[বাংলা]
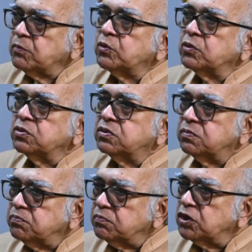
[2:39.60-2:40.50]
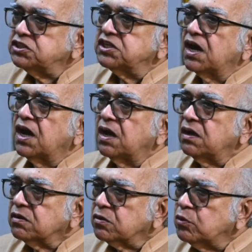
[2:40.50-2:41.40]
আমোদ মজা
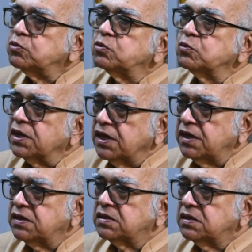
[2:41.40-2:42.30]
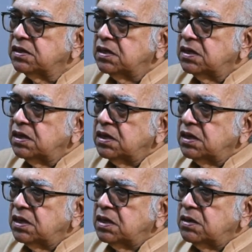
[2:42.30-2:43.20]
কৌতুকের
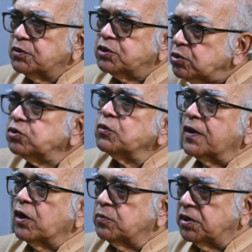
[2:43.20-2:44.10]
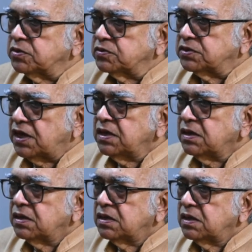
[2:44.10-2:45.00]
প্রচণ্ড প্রাণবন্ততায়
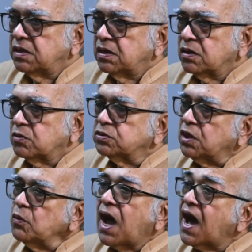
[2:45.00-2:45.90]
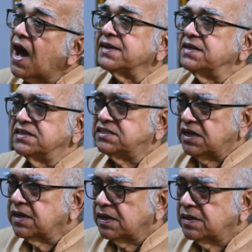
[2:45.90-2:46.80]
কোথাও হারিয়ে
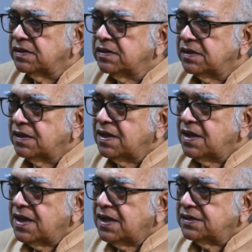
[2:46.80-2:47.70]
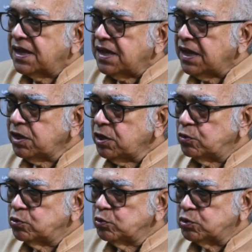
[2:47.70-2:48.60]
যায় তাই এই
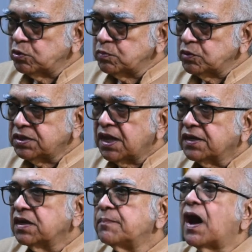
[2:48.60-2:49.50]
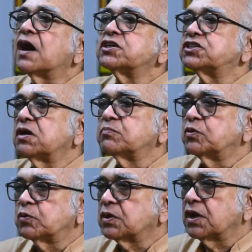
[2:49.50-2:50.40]
দুটোর মধ্যে একটা
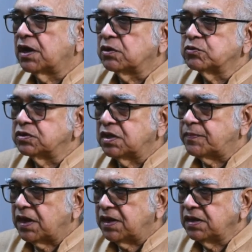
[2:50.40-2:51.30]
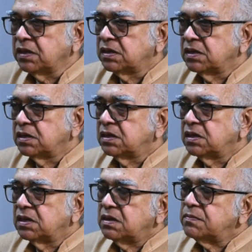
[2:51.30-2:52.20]
ভারসাম্য রক্ষা না করতে পারলে
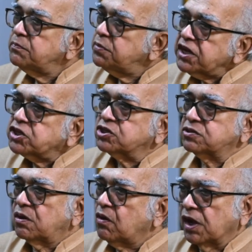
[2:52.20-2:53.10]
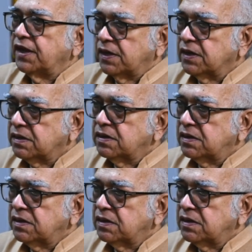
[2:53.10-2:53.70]
ব্রেক্সড হয় না